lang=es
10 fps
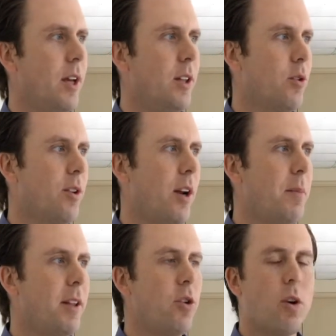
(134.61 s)
Entonces
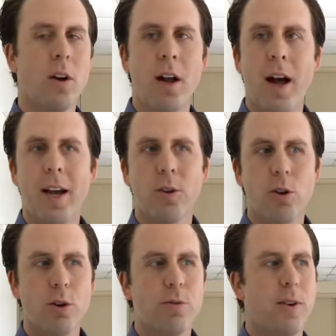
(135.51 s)
realmente yo creo que hay
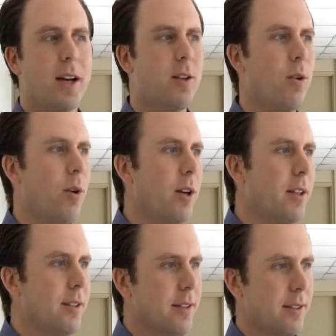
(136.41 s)
otros
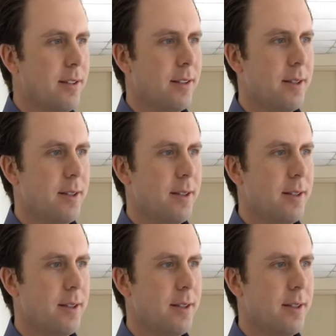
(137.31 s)
factores